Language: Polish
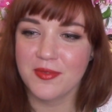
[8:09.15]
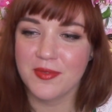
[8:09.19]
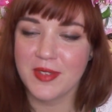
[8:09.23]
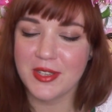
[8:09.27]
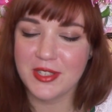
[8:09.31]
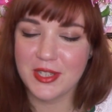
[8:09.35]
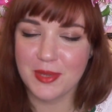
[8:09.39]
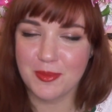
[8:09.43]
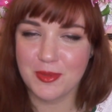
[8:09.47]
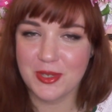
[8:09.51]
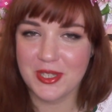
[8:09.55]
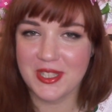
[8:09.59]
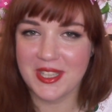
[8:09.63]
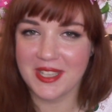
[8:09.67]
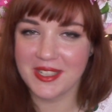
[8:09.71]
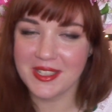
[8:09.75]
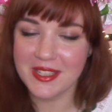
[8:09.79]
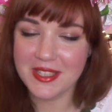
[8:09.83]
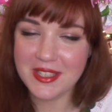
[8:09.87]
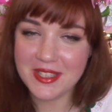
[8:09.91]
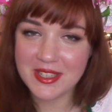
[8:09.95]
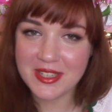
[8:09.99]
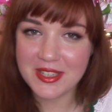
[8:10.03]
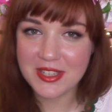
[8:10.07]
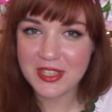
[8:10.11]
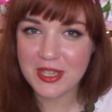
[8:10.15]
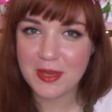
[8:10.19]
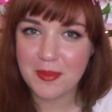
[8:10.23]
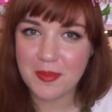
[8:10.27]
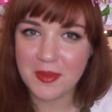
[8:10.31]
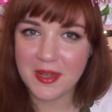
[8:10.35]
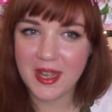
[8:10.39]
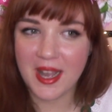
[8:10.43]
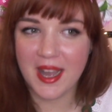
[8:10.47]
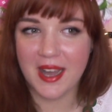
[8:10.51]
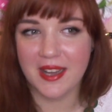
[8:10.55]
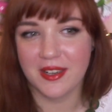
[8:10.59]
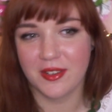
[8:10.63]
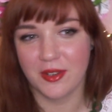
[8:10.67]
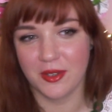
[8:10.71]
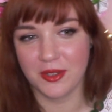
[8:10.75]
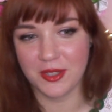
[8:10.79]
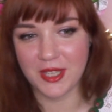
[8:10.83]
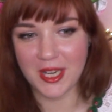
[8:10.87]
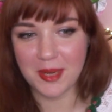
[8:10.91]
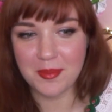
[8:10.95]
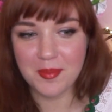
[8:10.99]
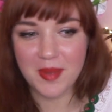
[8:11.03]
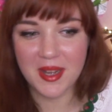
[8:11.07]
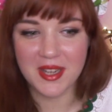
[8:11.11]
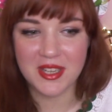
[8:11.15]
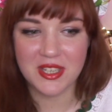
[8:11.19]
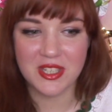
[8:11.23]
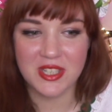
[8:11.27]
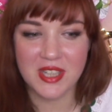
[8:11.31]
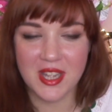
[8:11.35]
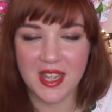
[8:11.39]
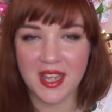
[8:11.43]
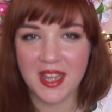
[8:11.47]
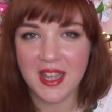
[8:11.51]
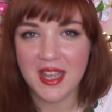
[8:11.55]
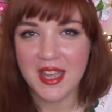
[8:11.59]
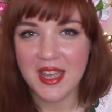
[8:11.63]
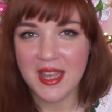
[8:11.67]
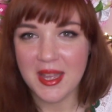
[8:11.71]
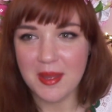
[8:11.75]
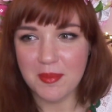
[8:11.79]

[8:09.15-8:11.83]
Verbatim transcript: wiecie, przy takiej skrzypkach, kontrabasie,